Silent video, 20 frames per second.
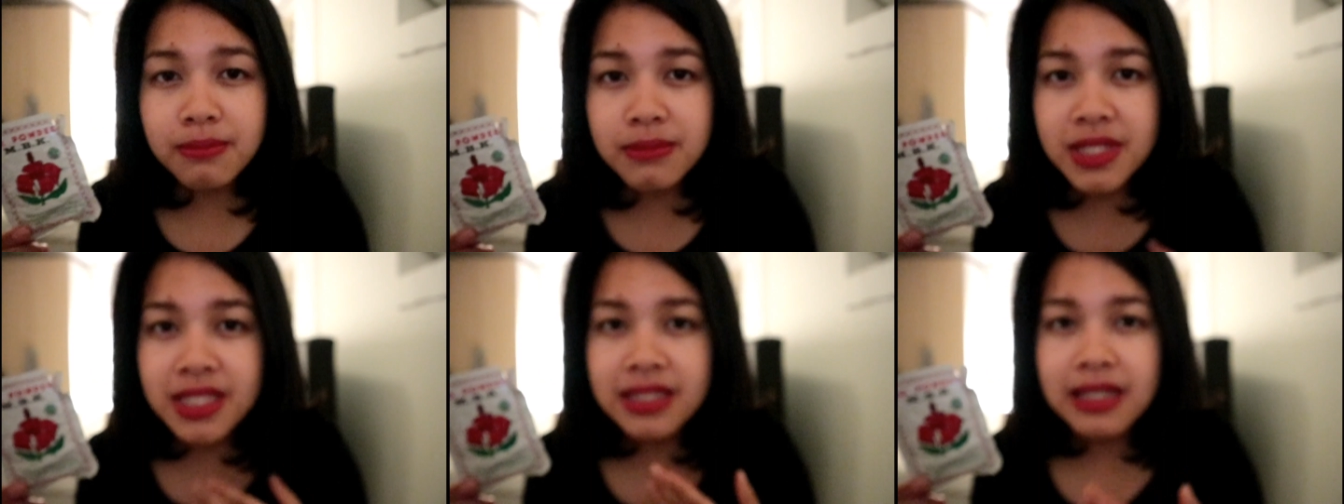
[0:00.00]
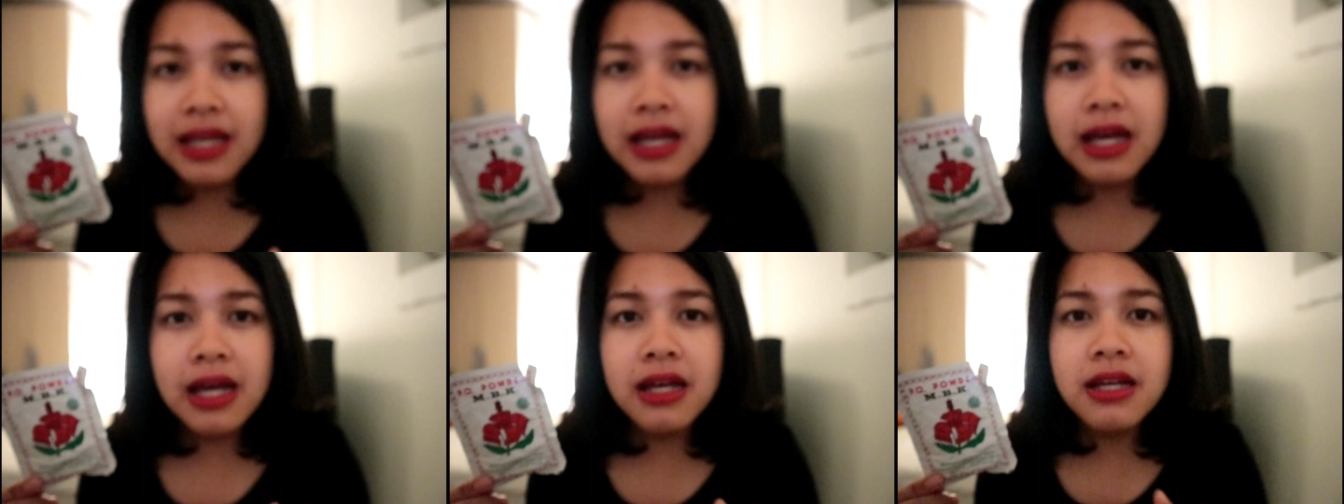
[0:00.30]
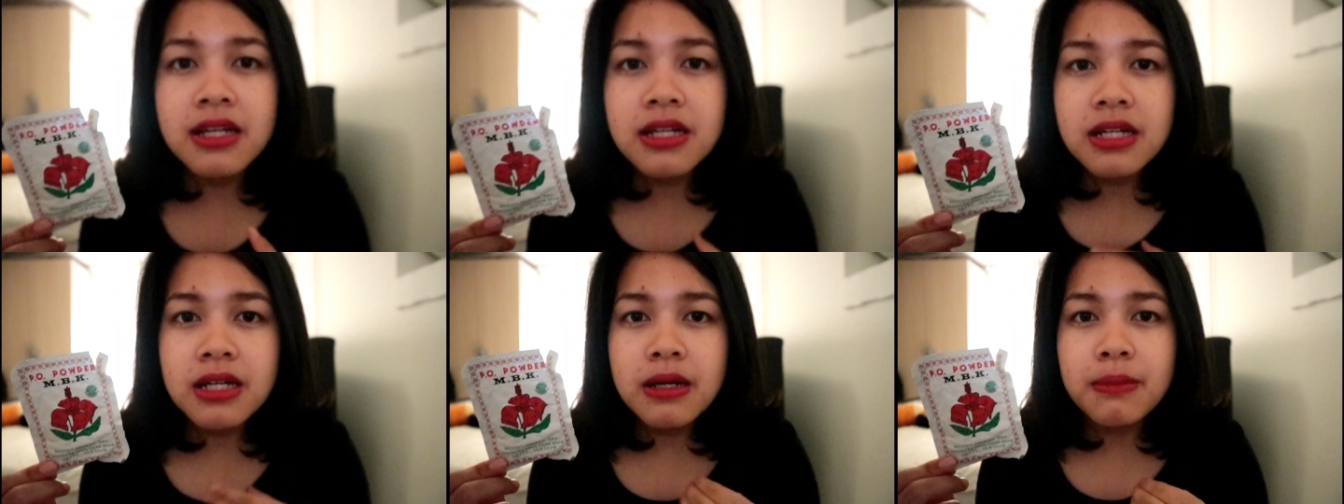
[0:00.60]
kan
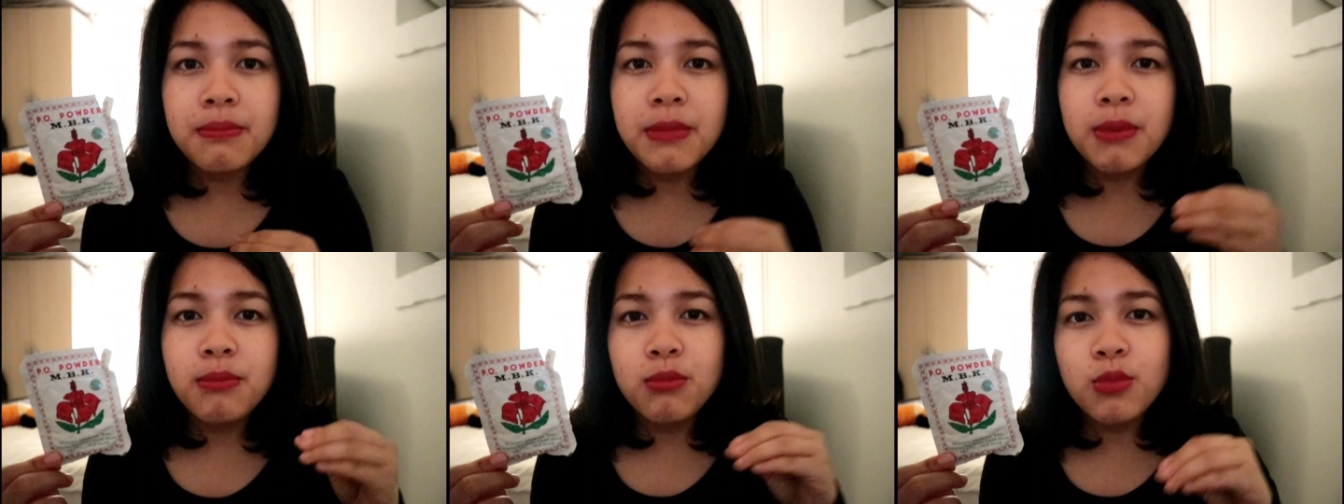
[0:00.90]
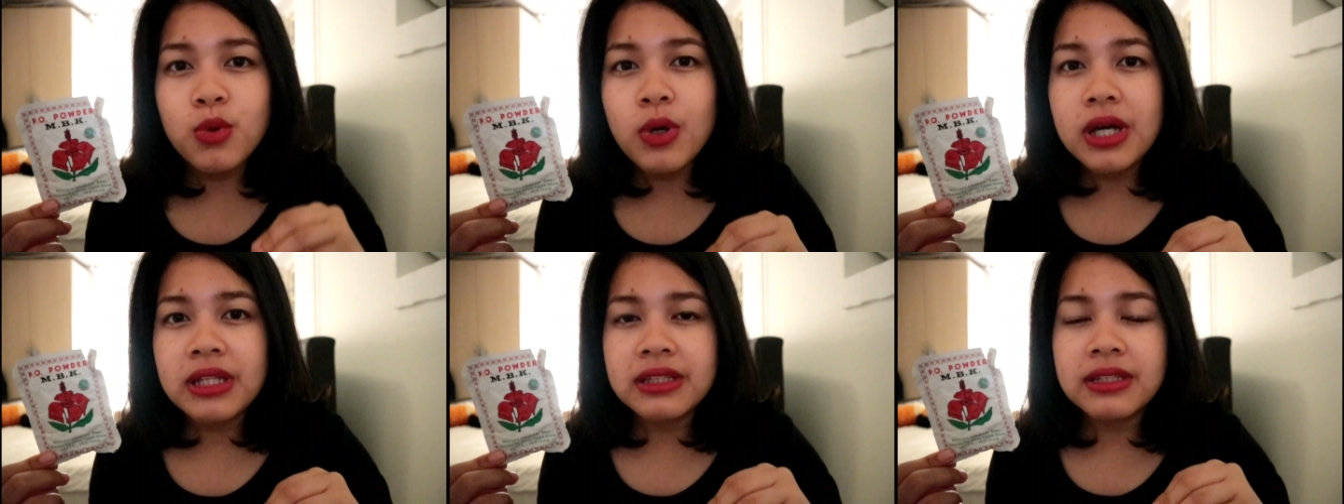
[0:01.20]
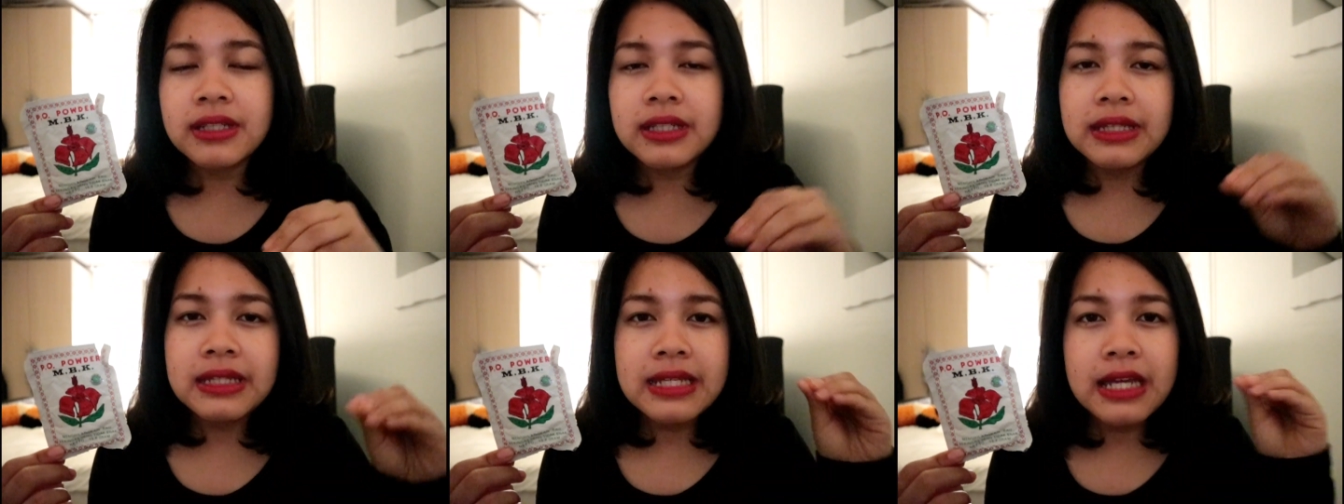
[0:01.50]
bisa
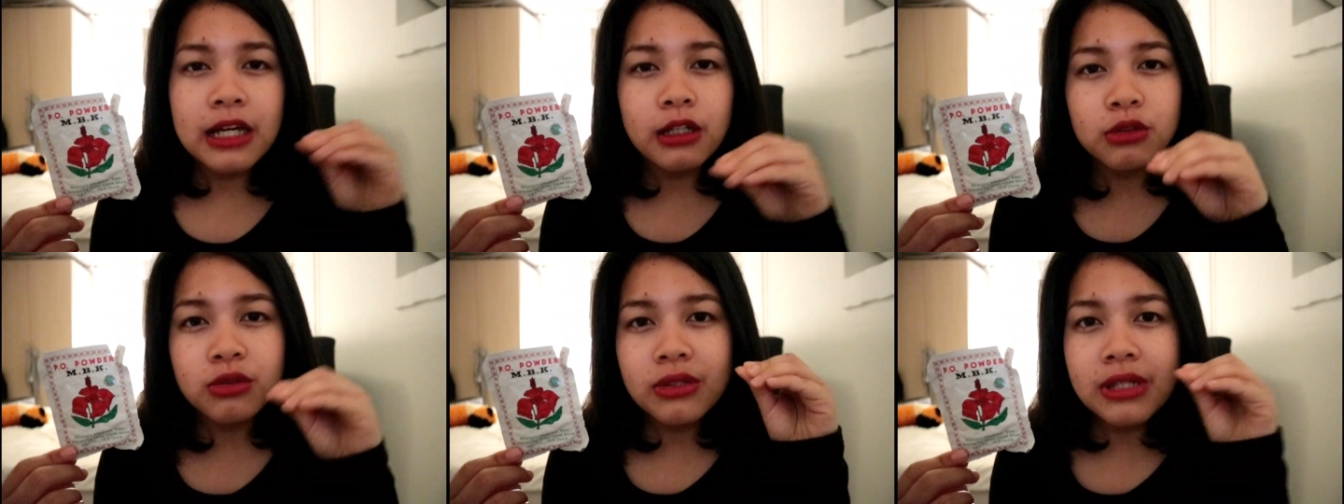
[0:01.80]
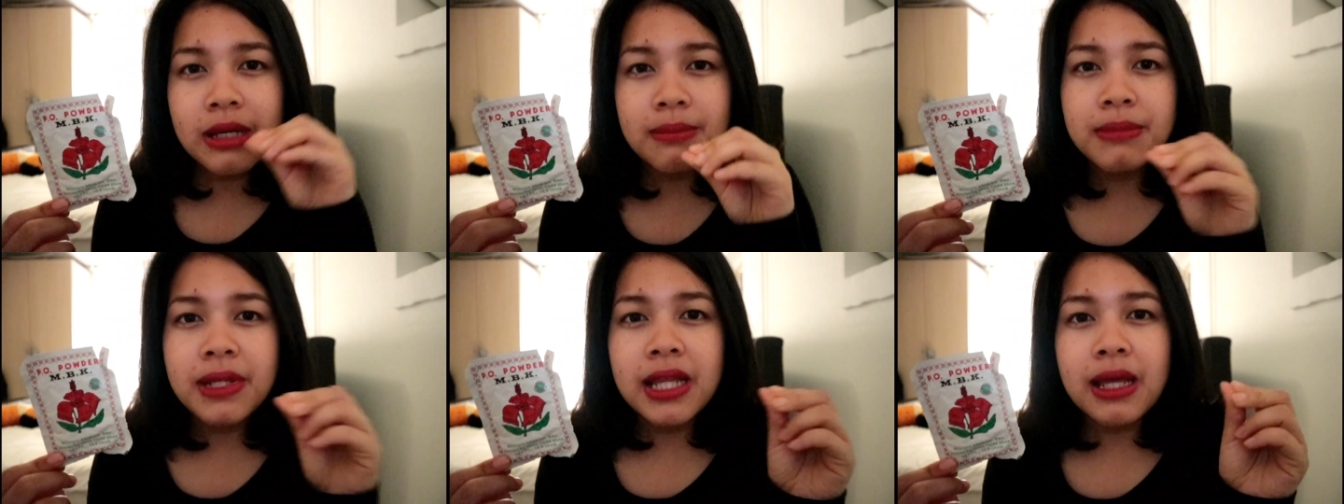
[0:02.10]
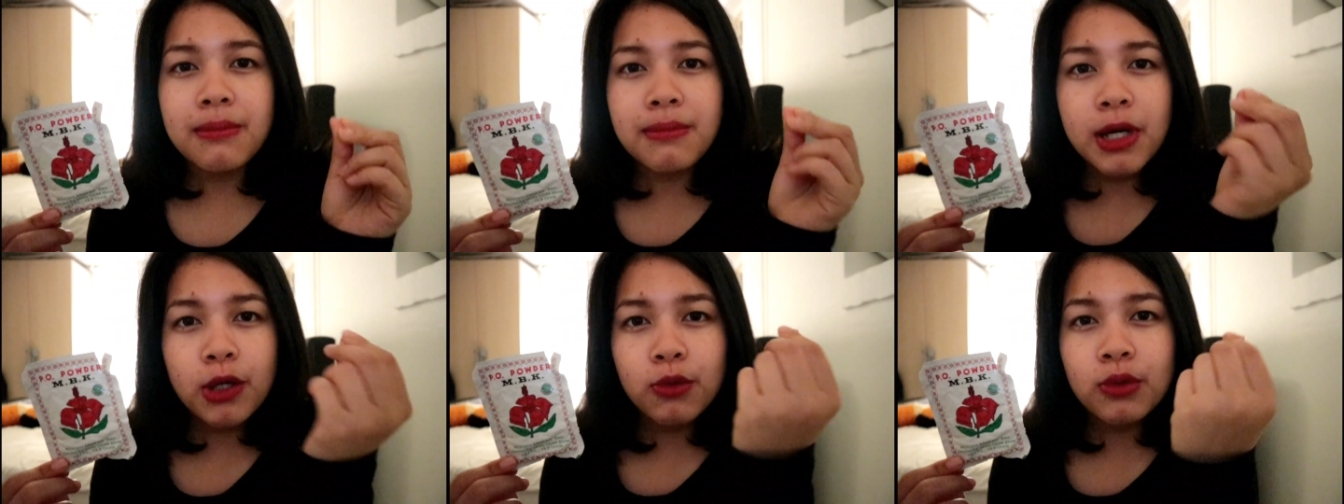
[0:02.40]
membuat ketiak tuh
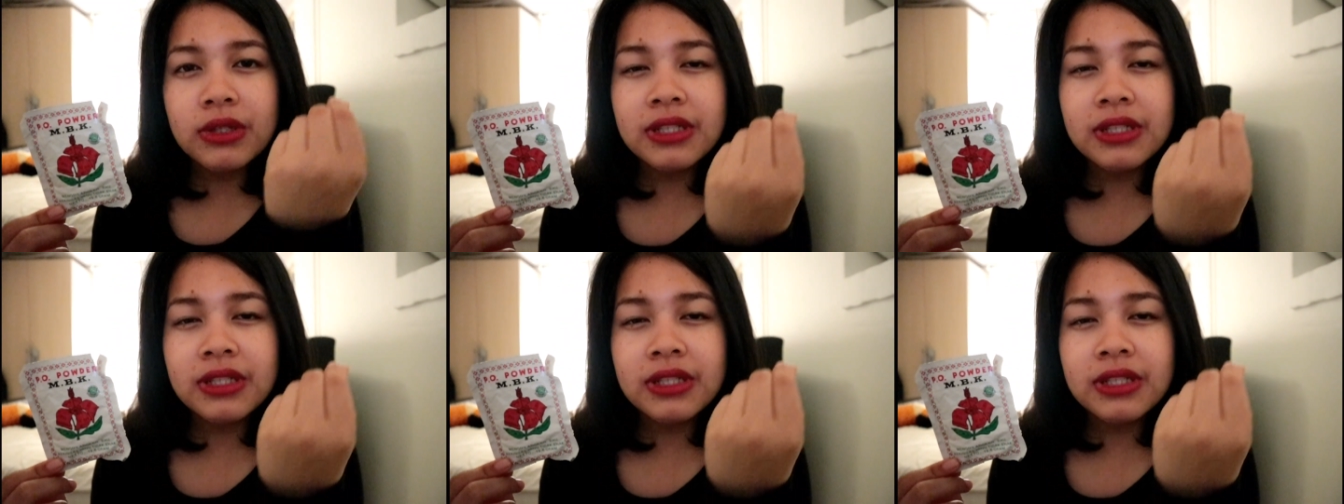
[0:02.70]
lama-lama